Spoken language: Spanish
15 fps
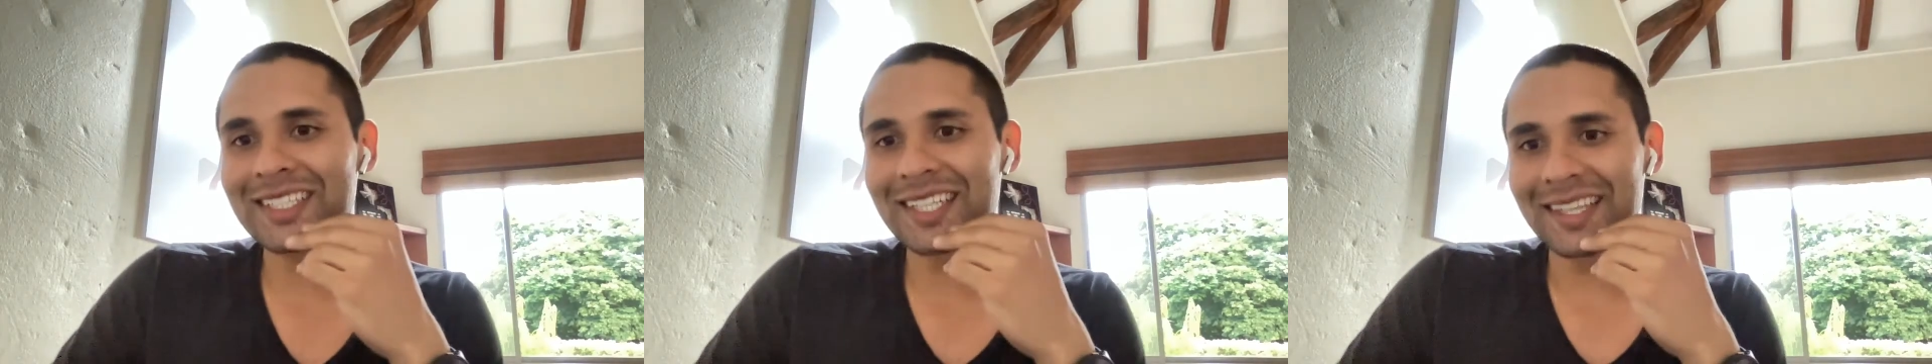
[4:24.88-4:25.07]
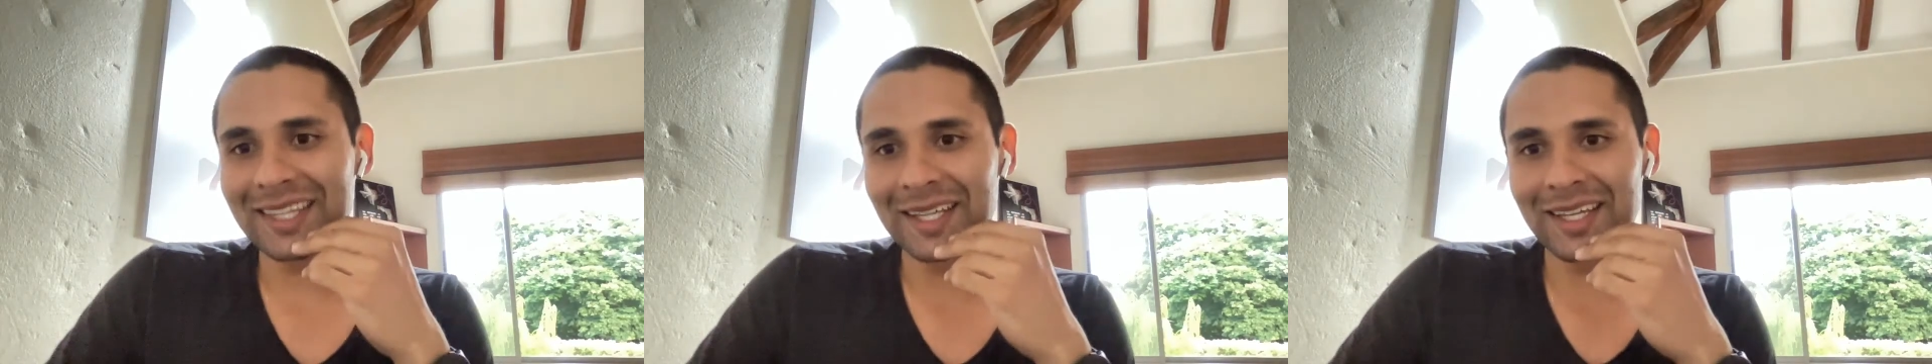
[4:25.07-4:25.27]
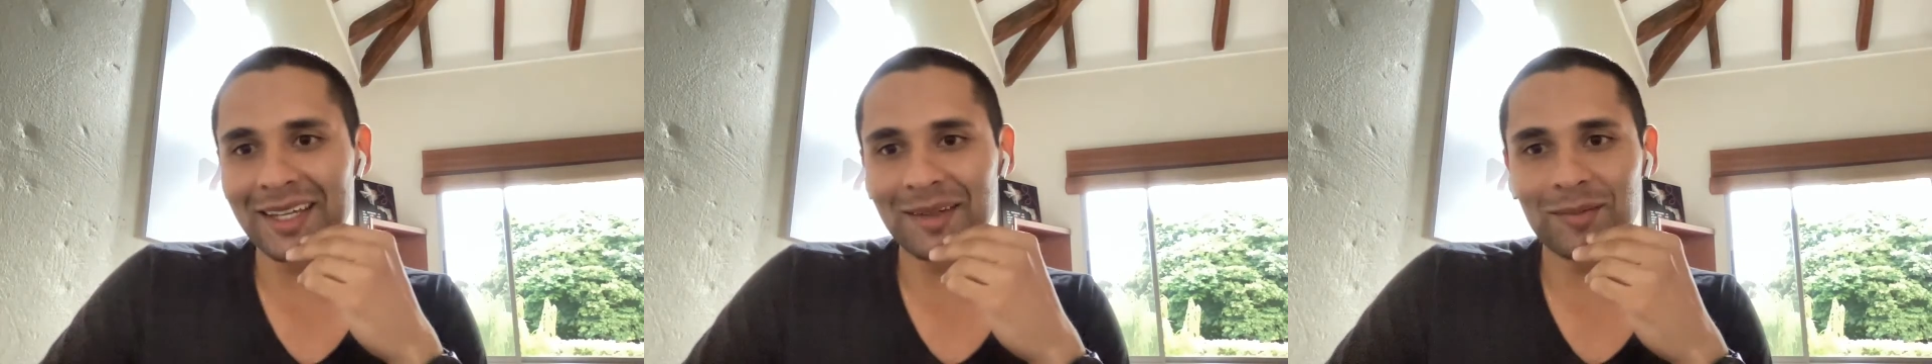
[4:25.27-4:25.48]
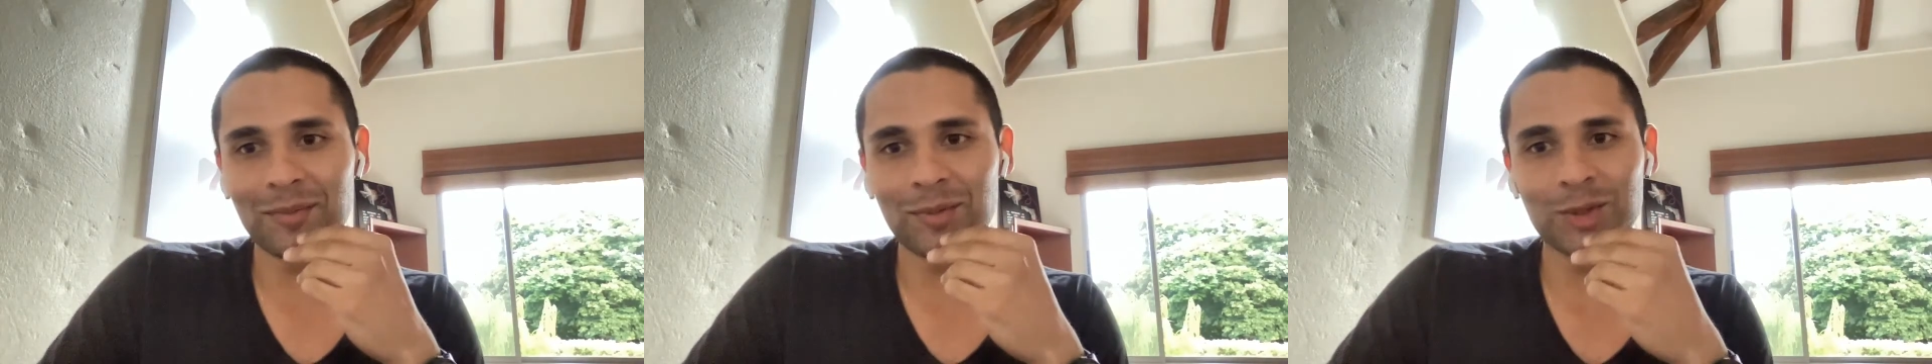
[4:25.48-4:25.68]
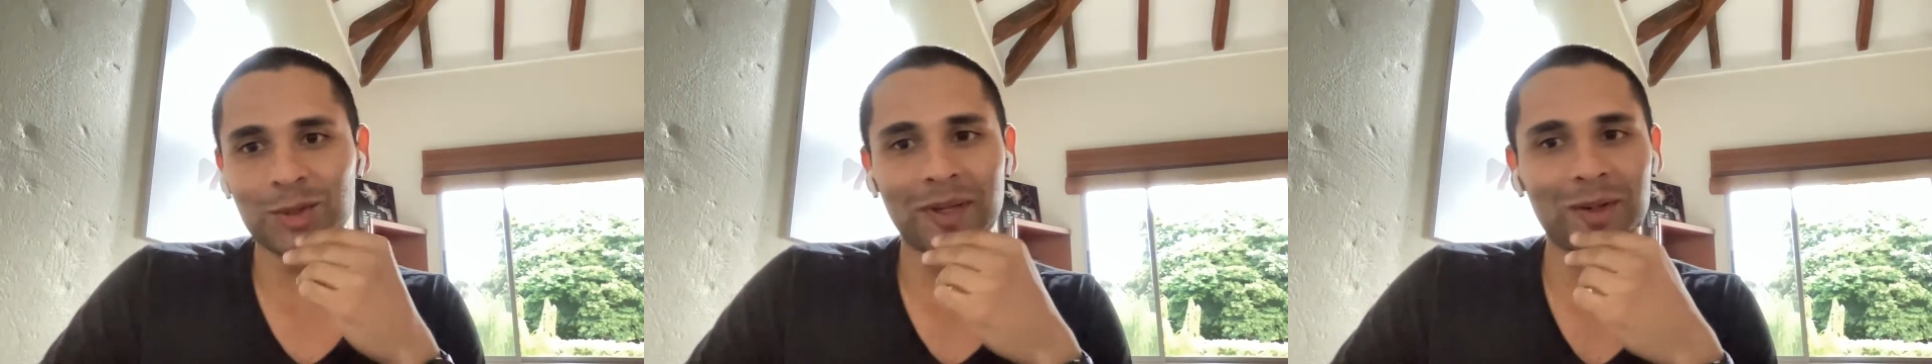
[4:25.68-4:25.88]
bastante
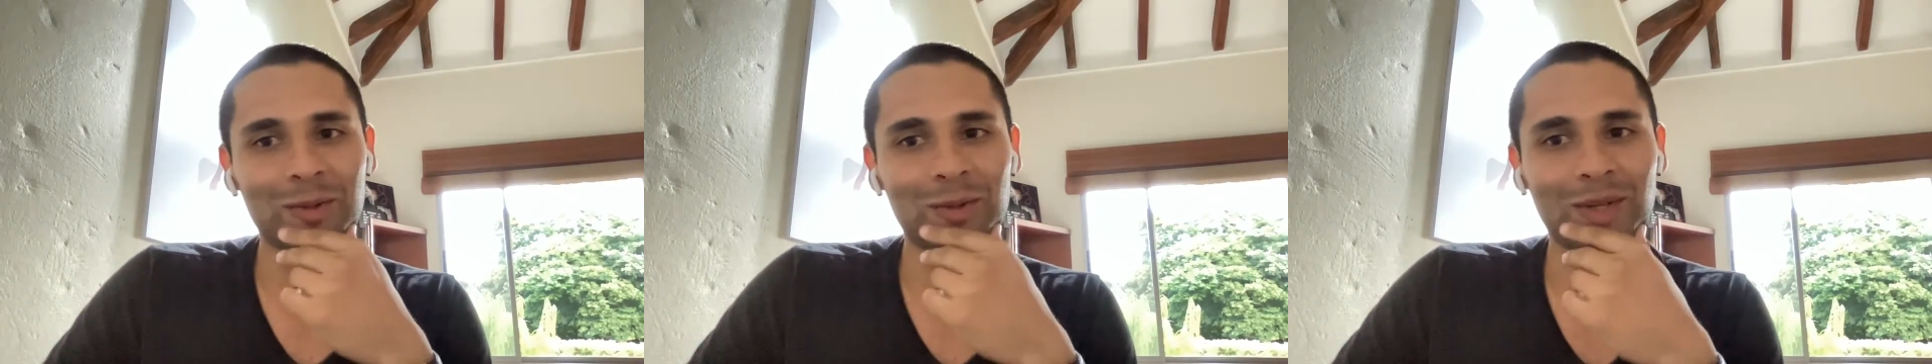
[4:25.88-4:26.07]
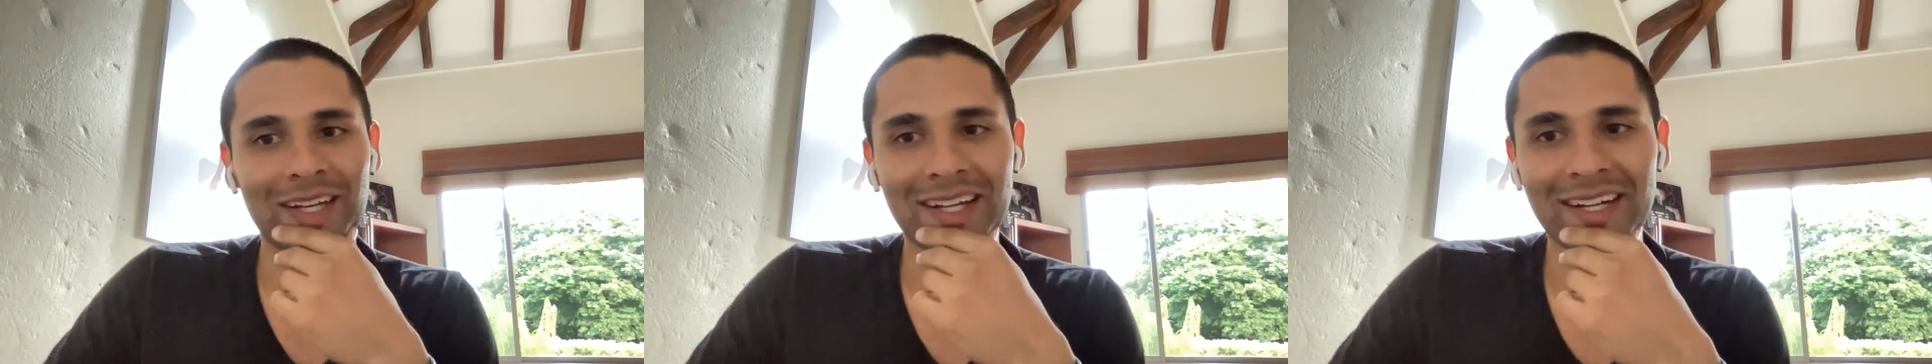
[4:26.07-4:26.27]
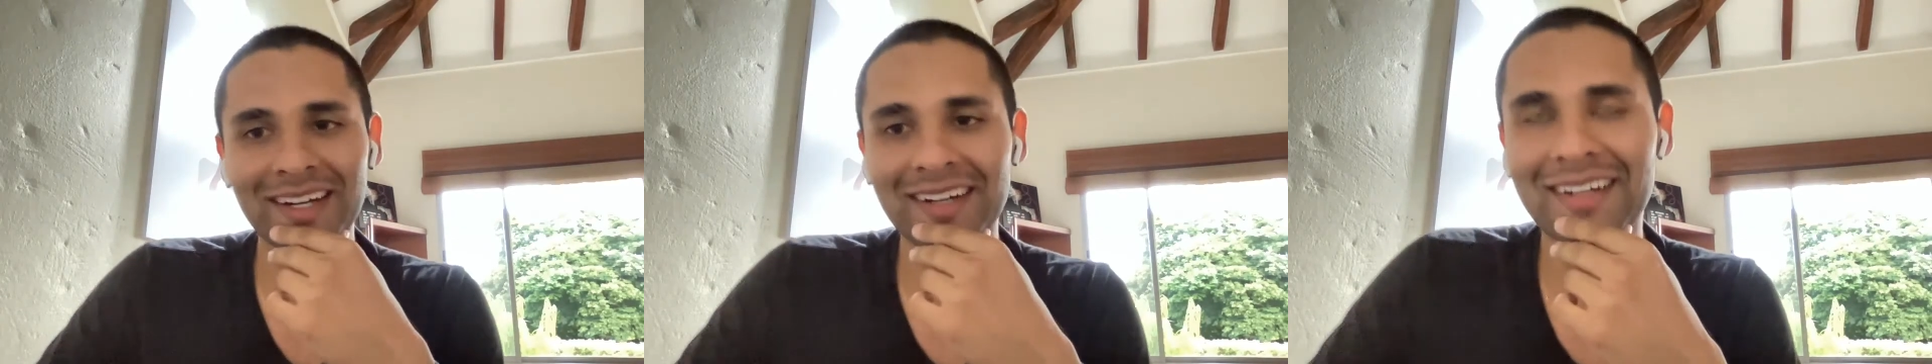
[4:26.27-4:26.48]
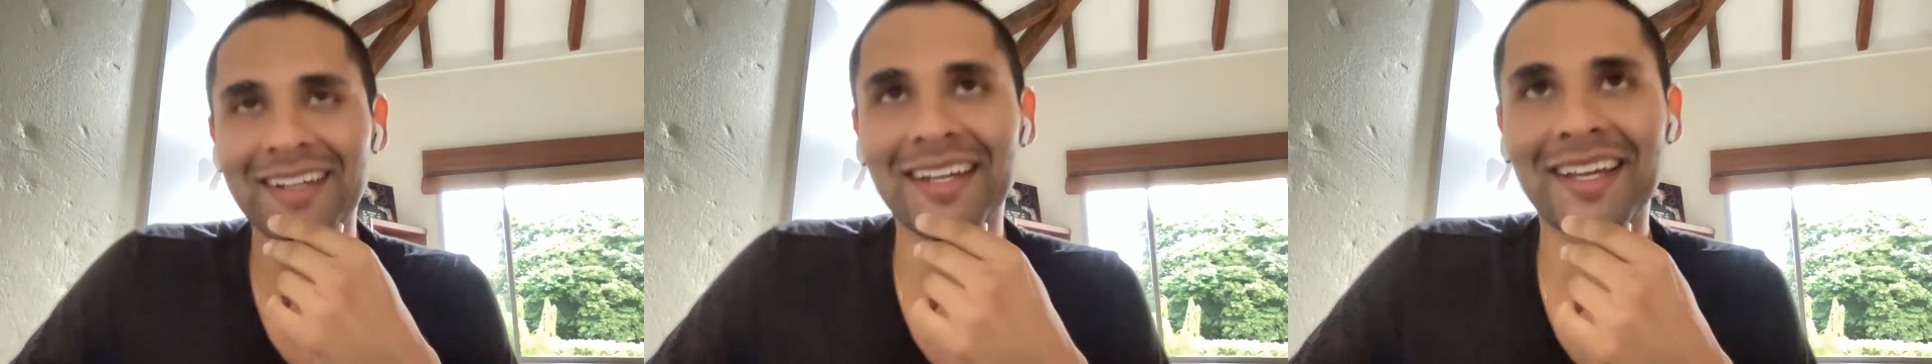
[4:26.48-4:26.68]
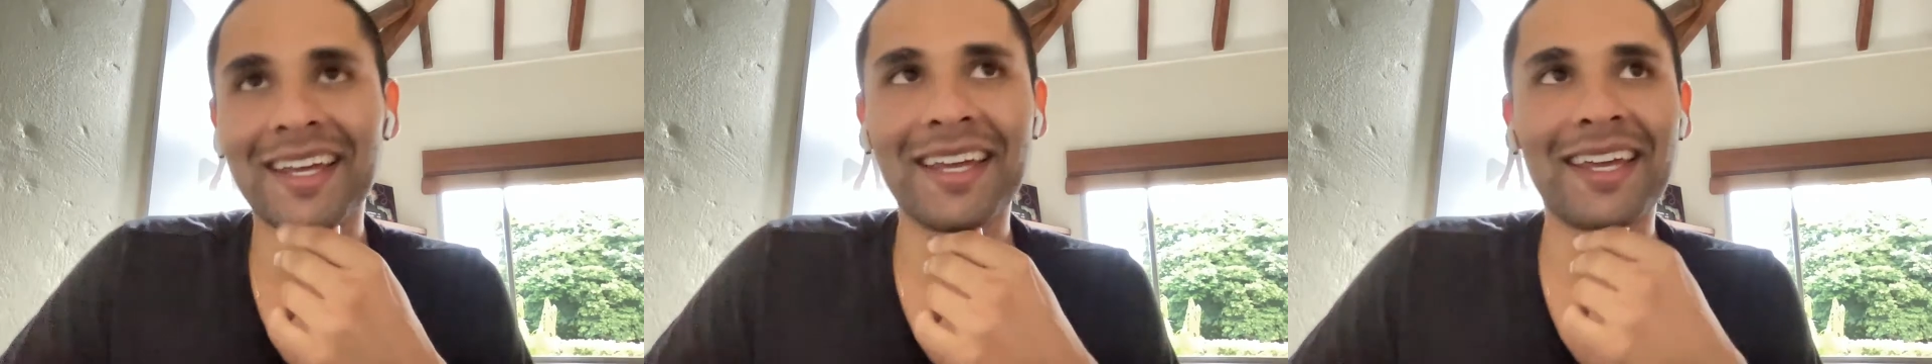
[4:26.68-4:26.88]
pues, peculiar
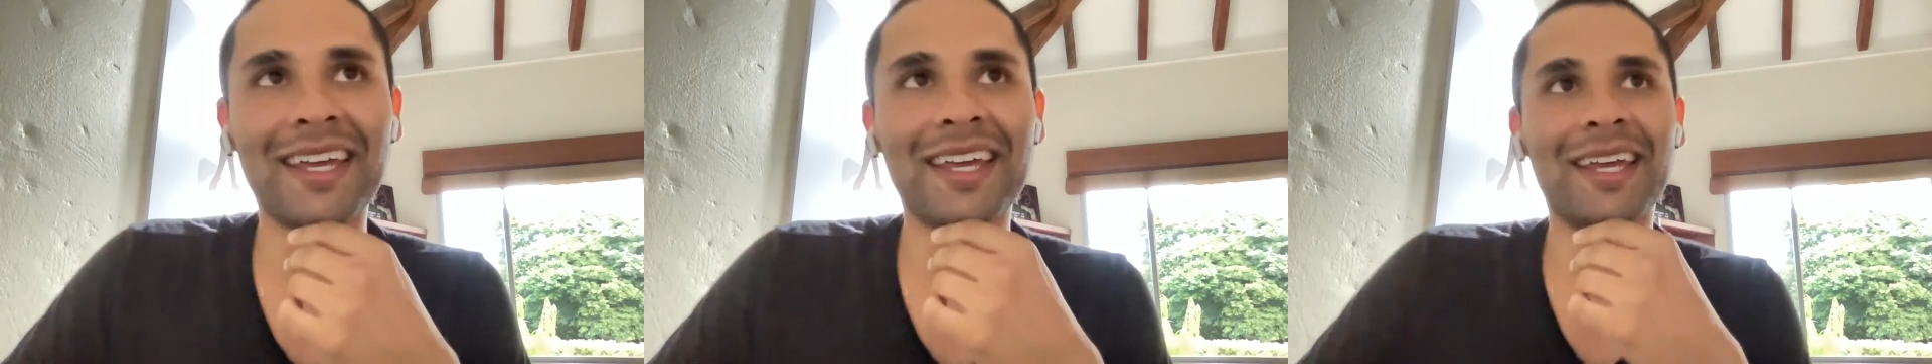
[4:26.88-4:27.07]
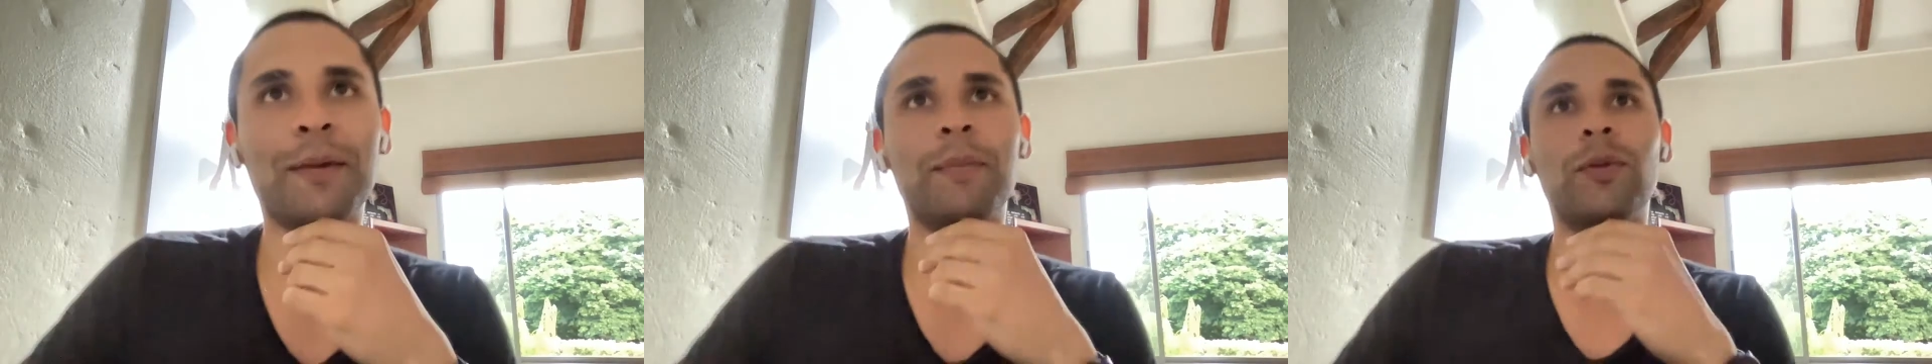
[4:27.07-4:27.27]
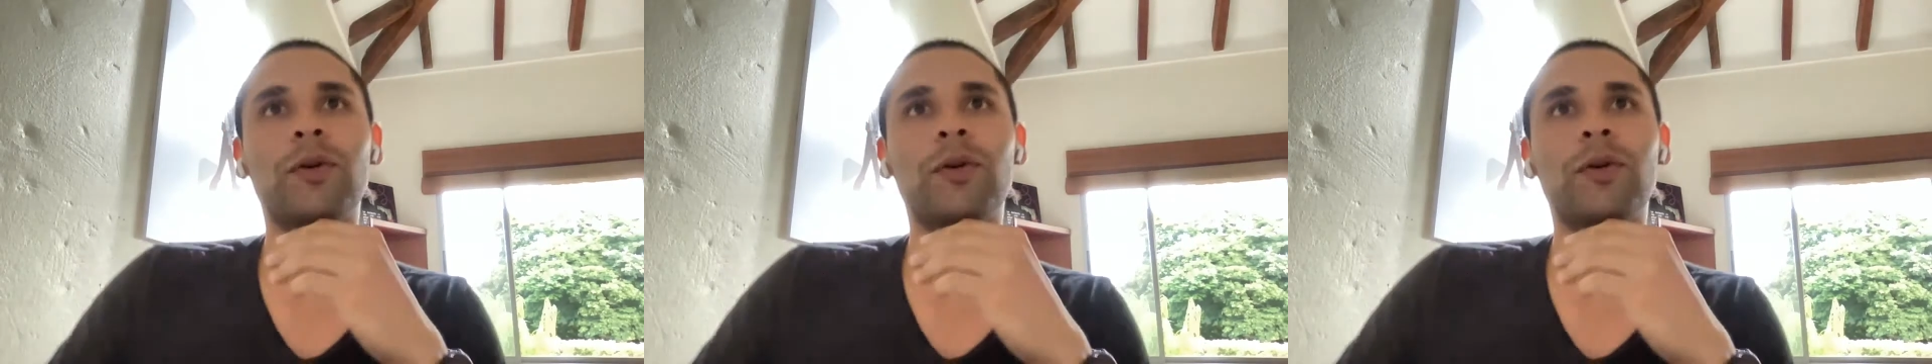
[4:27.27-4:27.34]
eh,